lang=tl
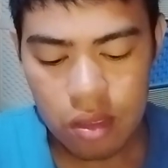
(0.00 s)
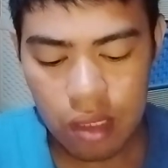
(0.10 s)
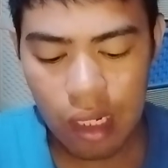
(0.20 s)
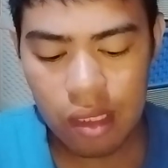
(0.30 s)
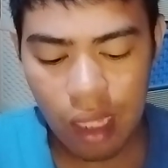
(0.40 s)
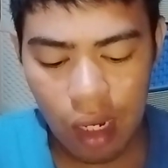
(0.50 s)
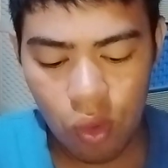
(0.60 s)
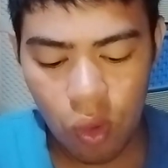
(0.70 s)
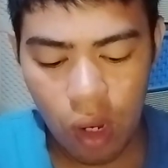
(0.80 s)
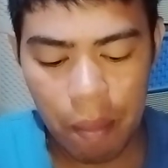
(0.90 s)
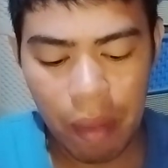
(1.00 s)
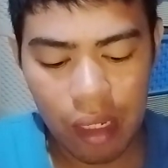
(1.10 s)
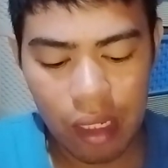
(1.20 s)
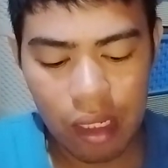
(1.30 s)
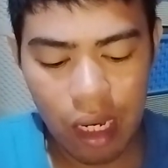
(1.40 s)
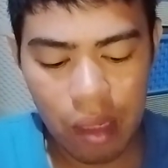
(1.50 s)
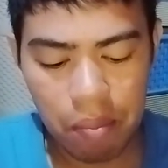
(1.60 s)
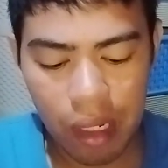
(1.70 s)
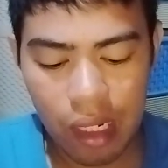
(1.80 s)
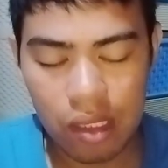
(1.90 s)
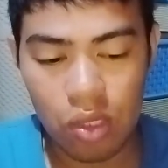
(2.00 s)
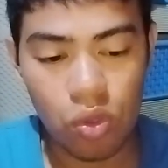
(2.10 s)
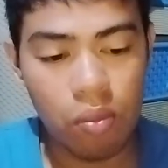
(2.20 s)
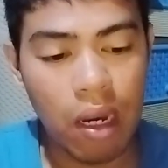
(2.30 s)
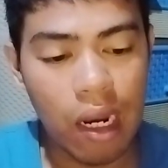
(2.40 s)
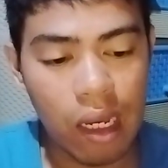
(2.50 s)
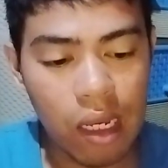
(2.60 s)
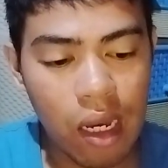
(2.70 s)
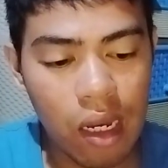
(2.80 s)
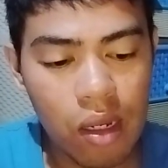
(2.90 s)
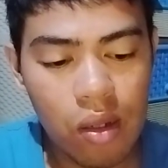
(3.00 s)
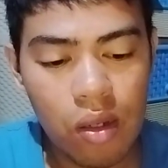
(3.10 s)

Salita ko ay pakinggan pagkat ito'y mahalaga.